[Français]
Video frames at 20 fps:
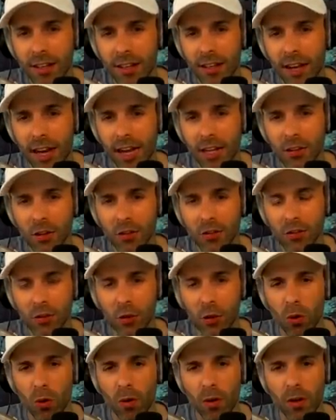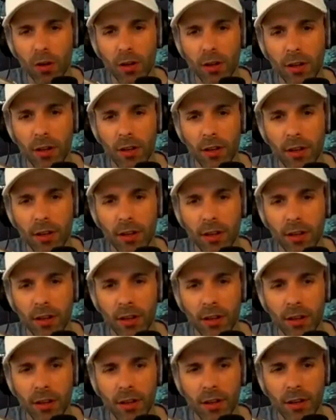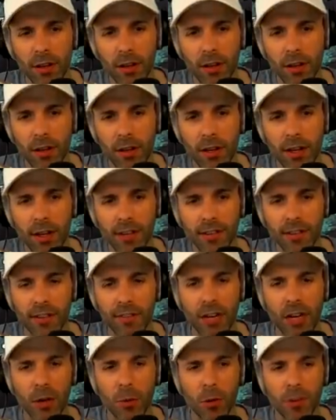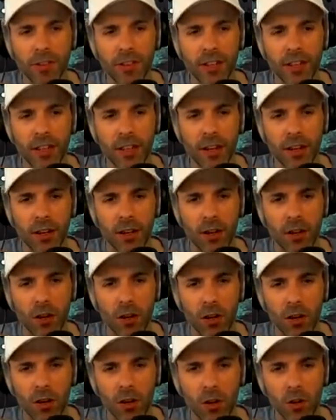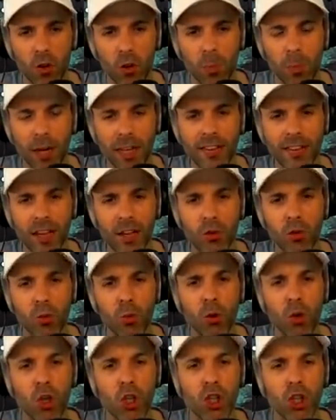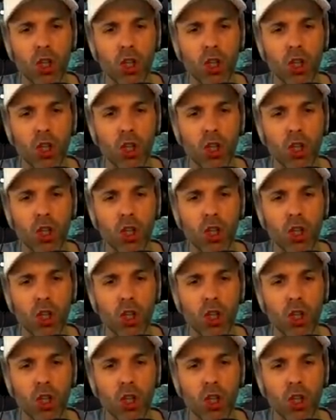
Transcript: Attention. Et là, ça va commencer. Le bataille du moule